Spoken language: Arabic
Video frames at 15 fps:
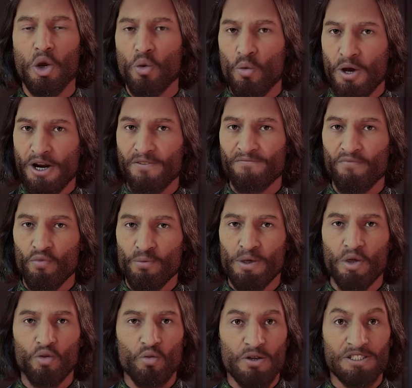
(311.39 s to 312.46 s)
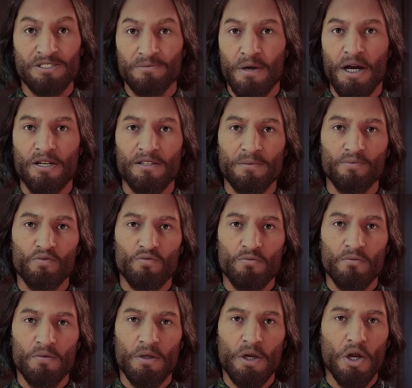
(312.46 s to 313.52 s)
وعرفوا منه اسم خطيبته
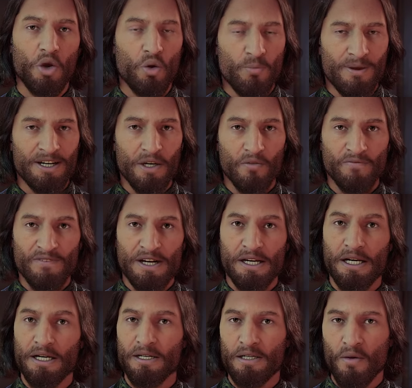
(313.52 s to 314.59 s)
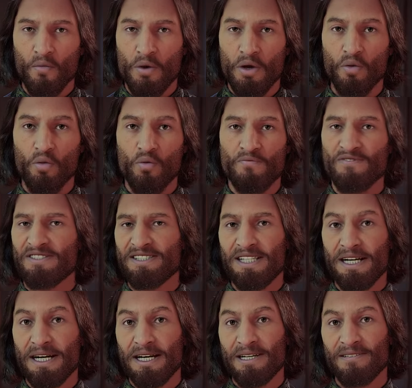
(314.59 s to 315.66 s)
وبدأوا فعلا يدوروا في
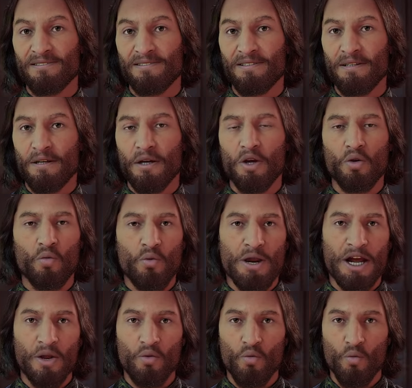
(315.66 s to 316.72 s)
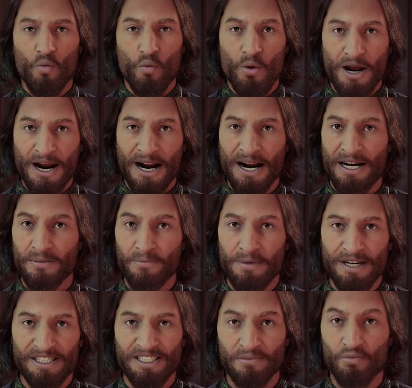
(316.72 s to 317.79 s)
السجلات ولقوا واحد
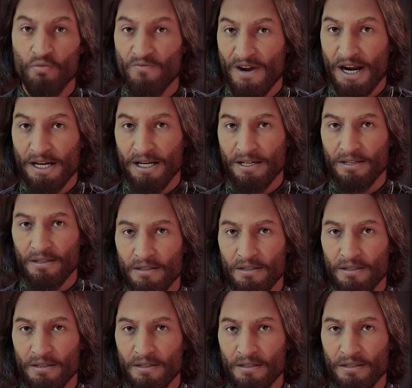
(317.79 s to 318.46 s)
باسمه فعلا